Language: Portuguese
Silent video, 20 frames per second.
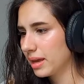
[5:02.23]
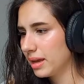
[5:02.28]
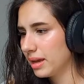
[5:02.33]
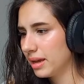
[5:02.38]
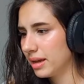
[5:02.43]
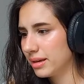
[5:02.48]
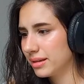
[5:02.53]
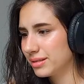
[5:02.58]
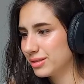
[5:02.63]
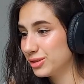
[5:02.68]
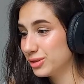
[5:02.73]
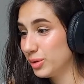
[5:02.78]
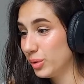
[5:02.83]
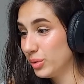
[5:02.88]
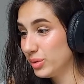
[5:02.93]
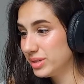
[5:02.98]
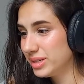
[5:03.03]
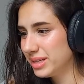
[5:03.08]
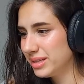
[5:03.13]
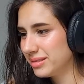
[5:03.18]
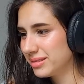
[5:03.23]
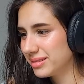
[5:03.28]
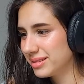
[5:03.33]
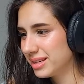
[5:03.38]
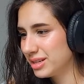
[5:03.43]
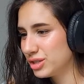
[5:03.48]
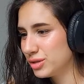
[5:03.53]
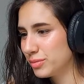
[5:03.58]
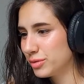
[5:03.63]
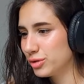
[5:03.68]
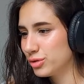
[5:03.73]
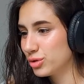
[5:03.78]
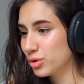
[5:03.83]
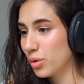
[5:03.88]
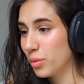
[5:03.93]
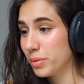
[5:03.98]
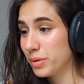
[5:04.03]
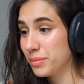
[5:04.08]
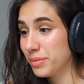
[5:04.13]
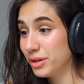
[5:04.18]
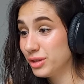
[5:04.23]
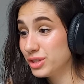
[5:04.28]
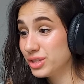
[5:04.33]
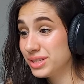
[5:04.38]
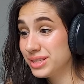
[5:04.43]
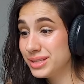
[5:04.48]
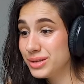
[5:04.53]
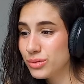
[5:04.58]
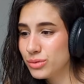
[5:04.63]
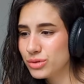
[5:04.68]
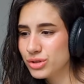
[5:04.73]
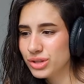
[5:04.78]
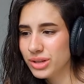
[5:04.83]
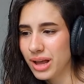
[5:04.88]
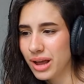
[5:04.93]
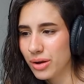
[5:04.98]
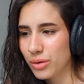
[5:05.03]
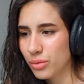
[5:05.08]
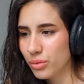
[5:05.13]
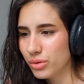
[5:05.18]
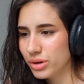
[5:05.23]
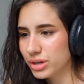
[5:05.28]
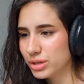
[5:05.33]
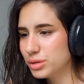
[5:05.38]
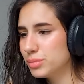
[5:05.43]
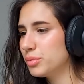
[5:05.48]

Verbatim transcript: É, 12 centímetros de comprimento, 5 de largura,